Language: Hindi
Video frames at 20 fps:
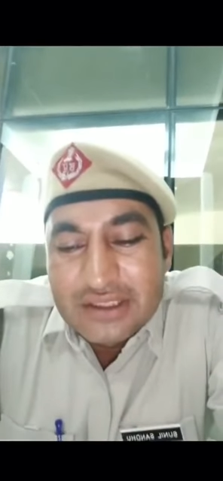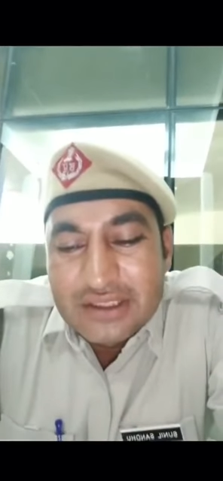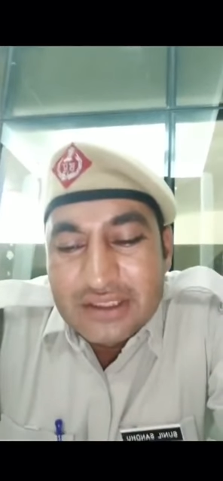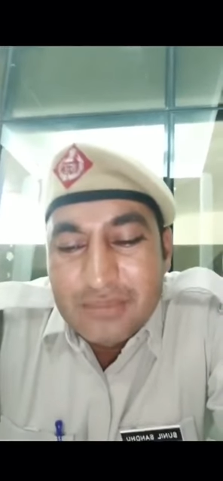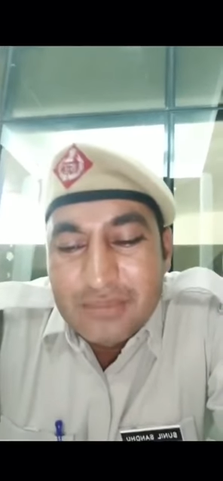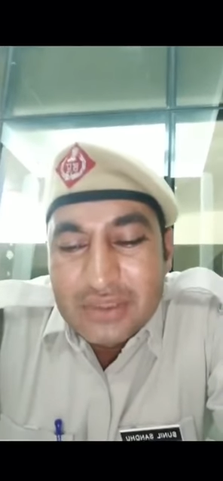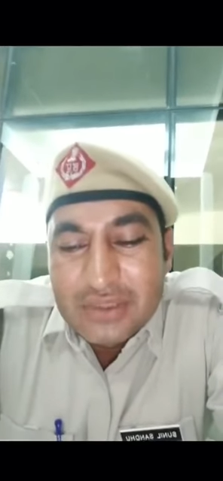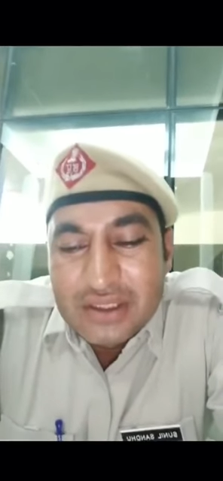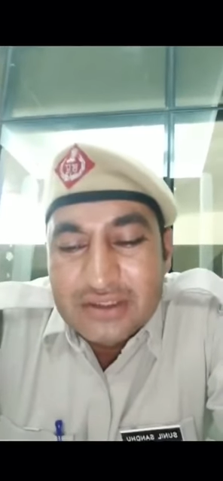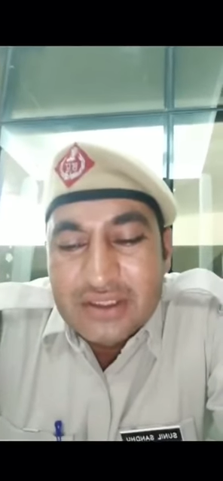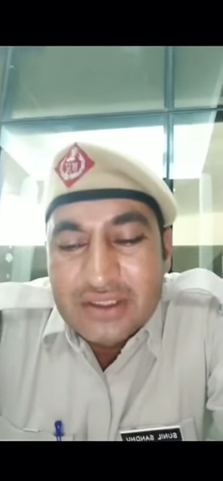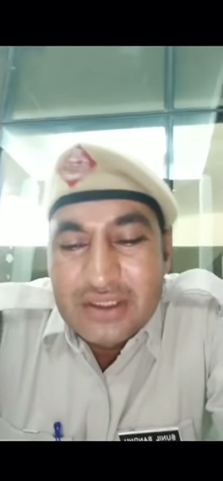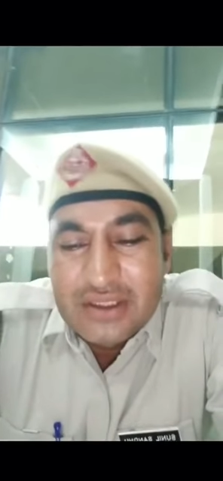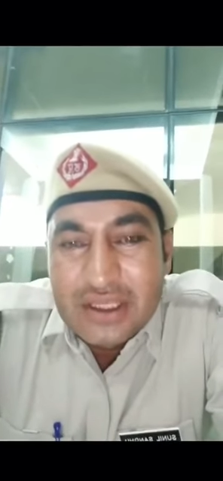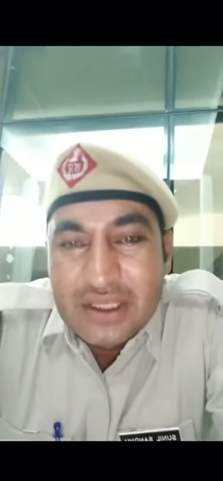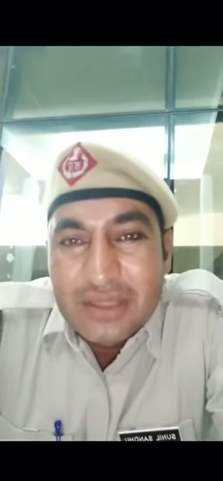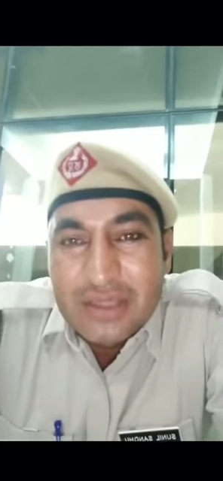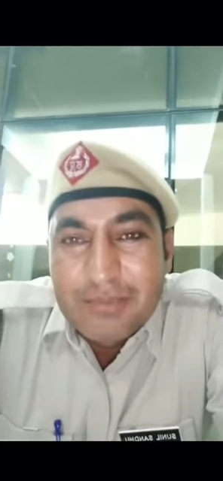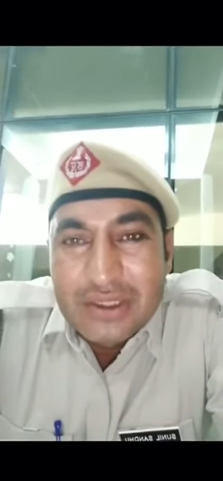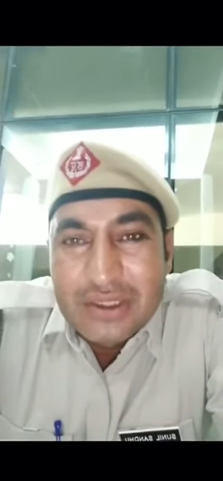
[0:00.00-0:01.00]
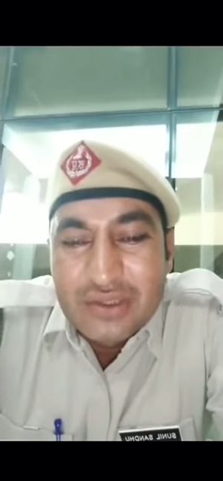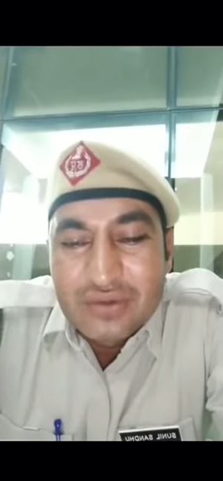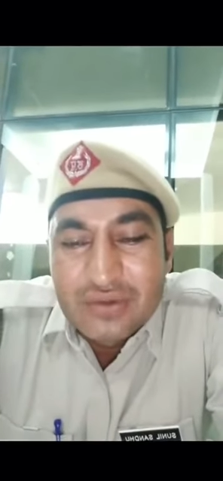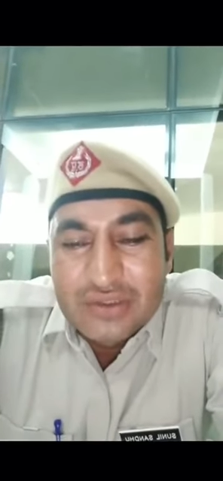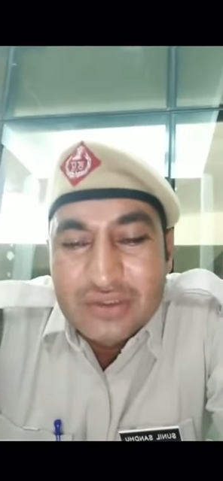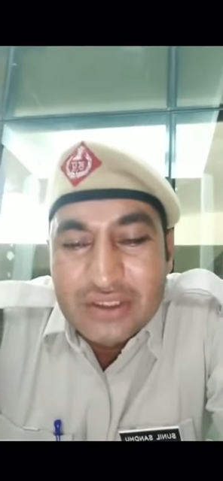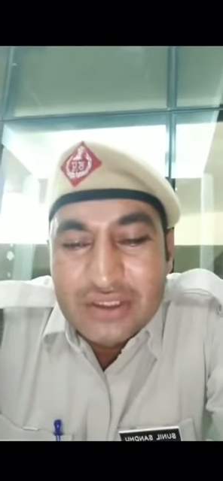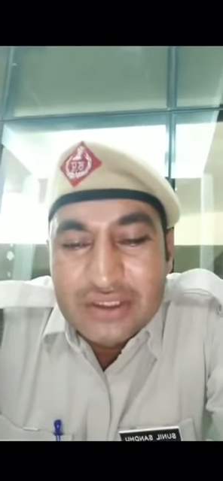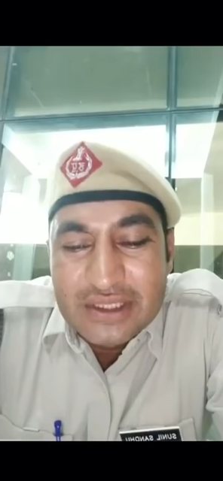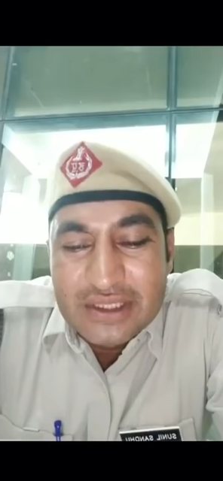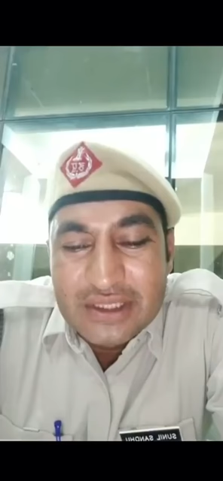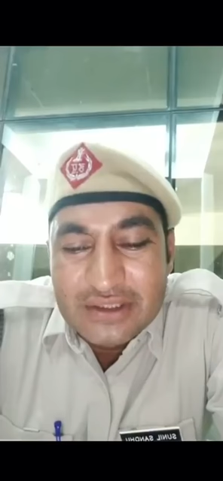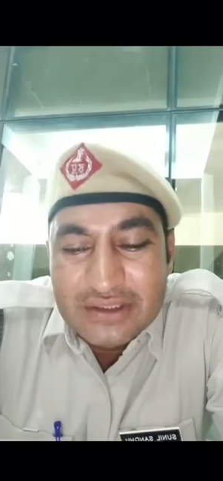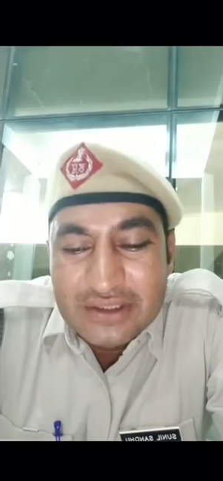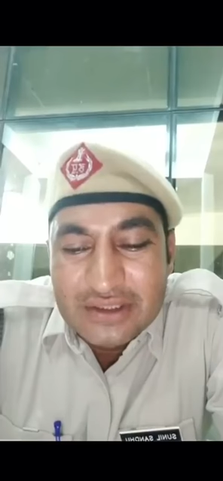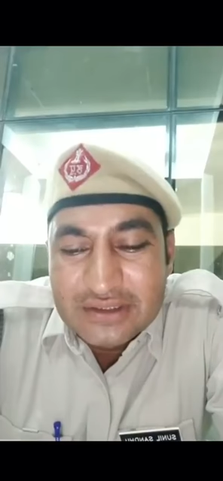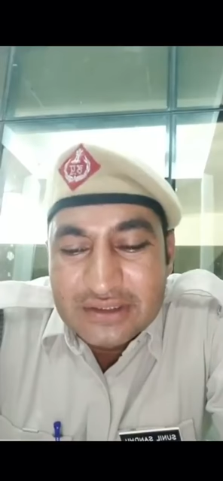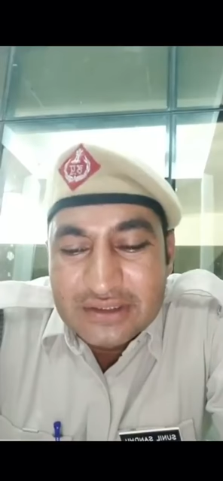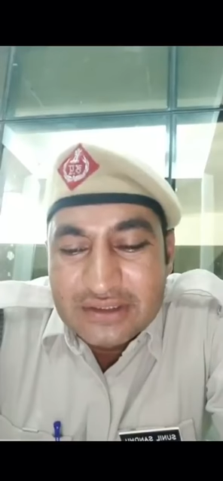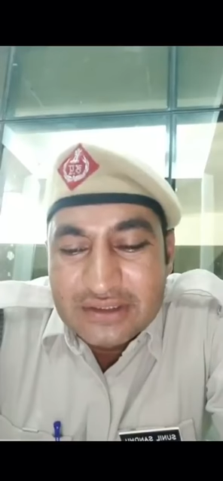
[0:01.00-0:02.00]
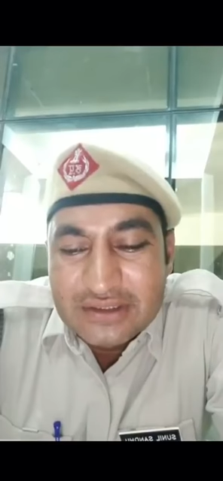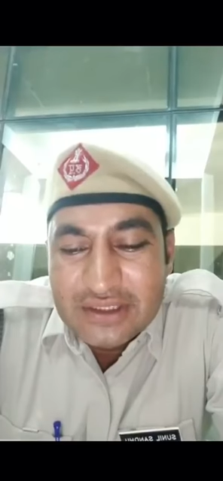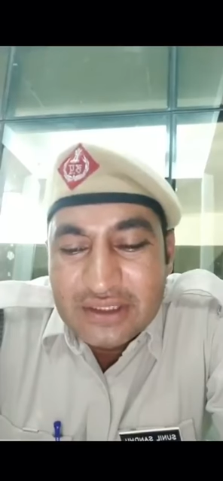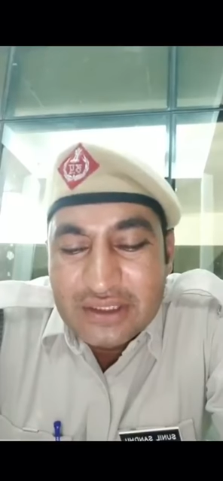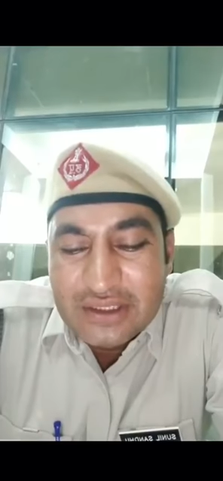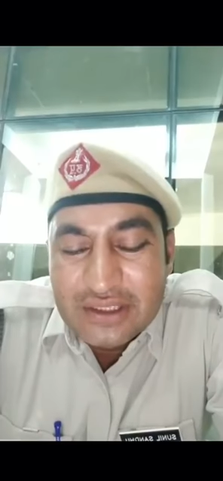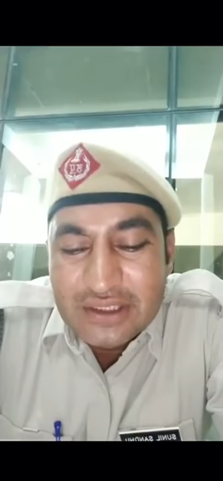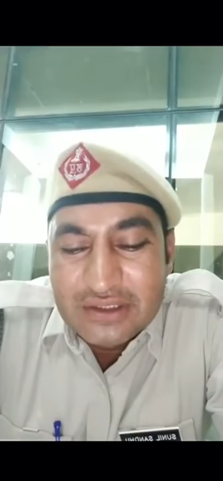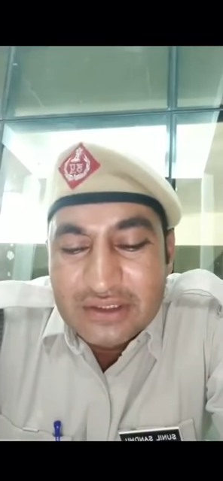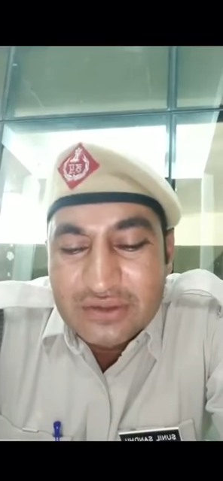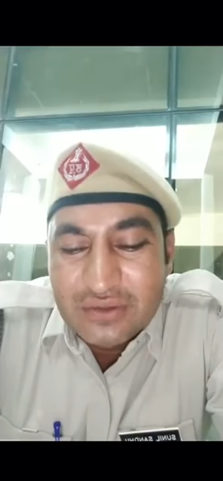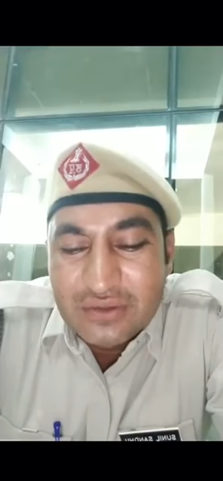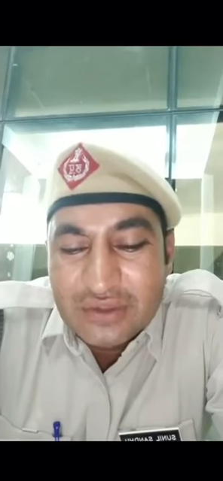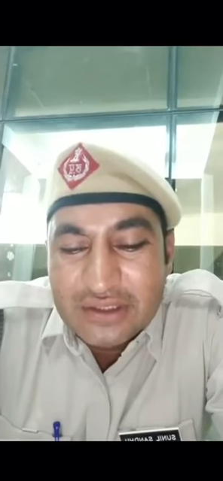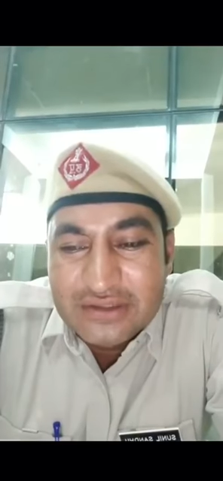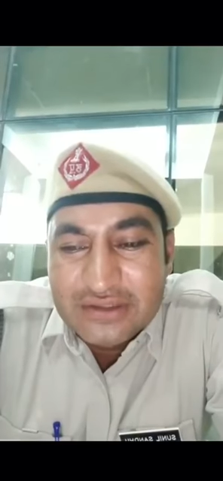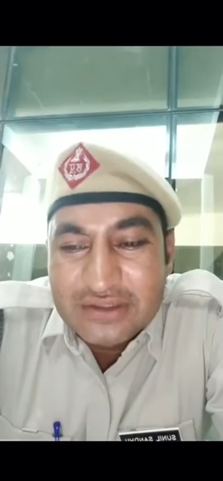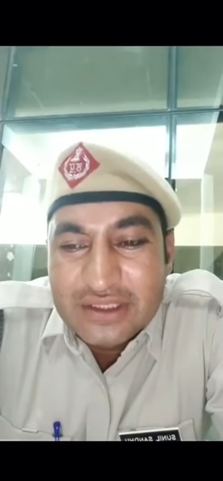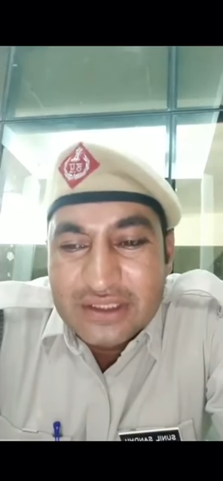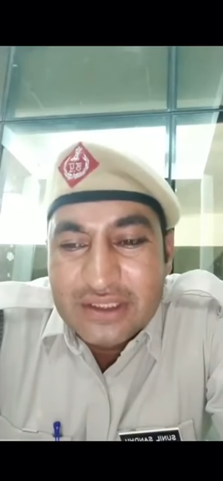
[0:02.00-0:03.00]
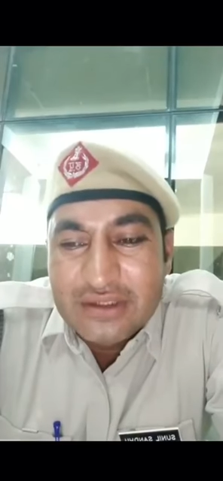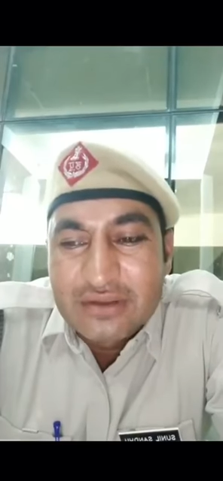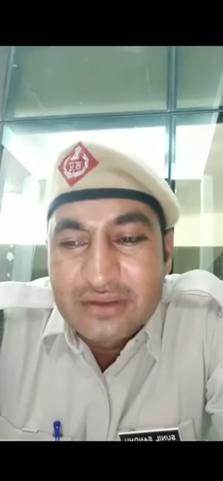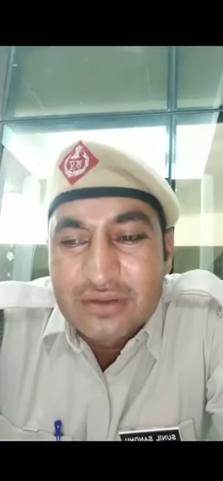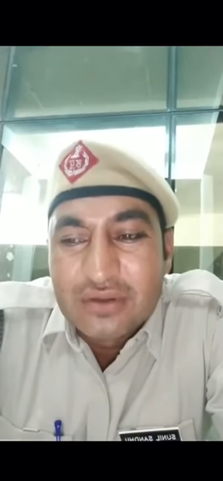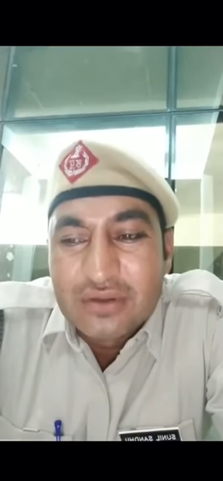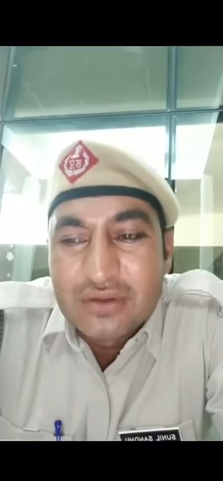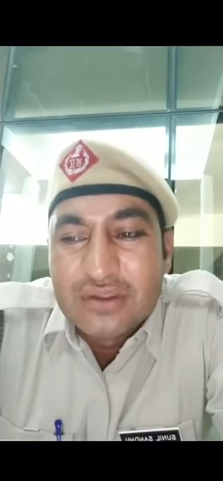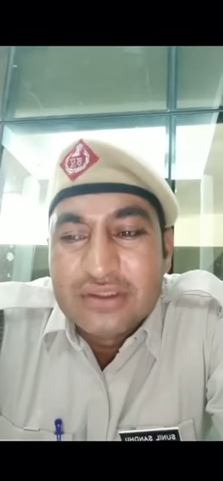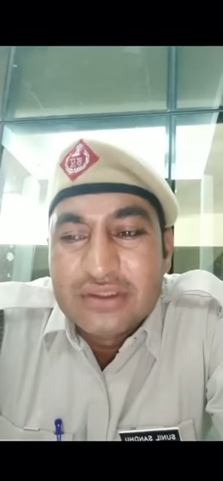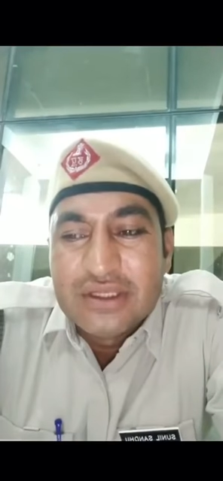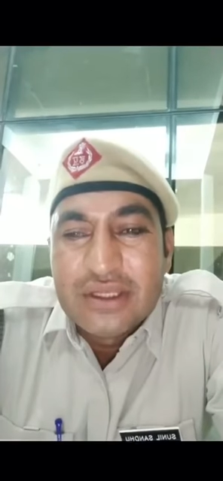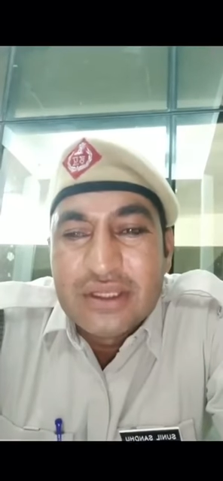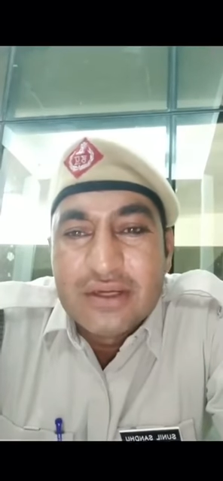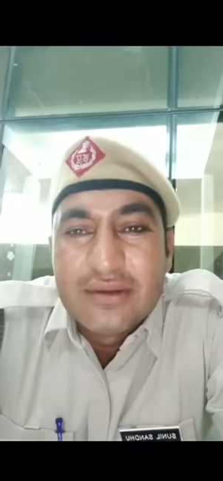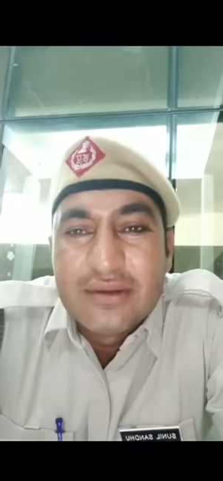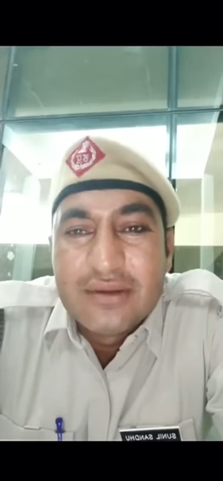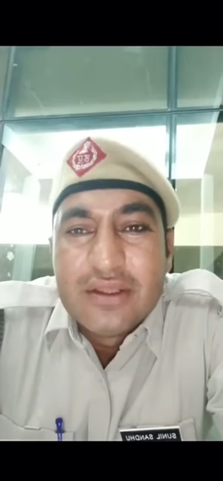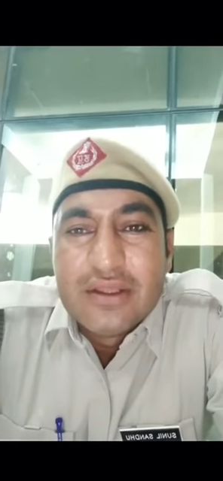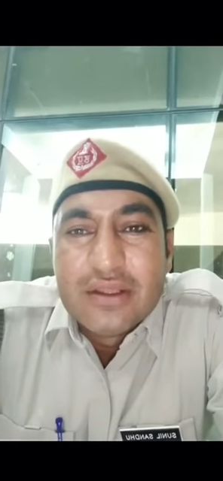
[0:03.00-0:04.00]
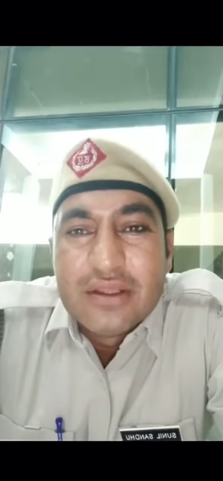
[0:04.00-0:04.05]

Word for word: के पाँच हज़ार पॉल्यूशन के दस हज़ार इंश्योरेंस के दो हज़ार